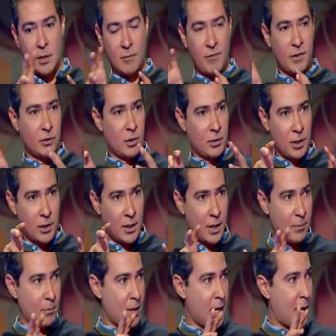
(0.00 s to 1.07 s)
الفتره ديت
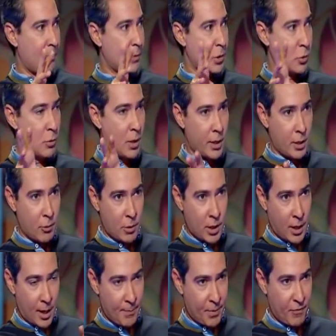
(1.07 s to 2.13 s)
كان بيلعب السوليه
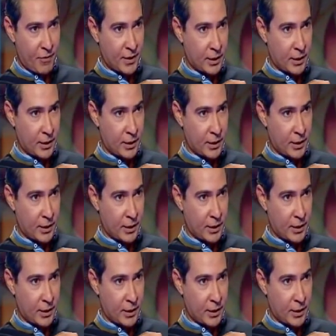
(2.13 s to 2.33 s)
وكان حمدي